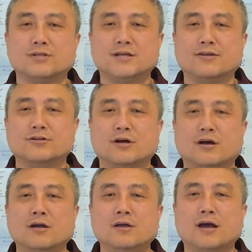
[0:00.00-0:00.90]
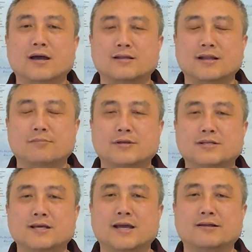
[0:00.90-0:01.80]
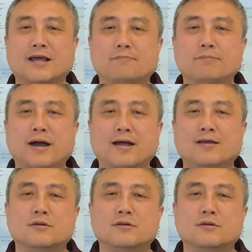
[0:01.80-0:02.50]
签证啊，现在比以前要难办，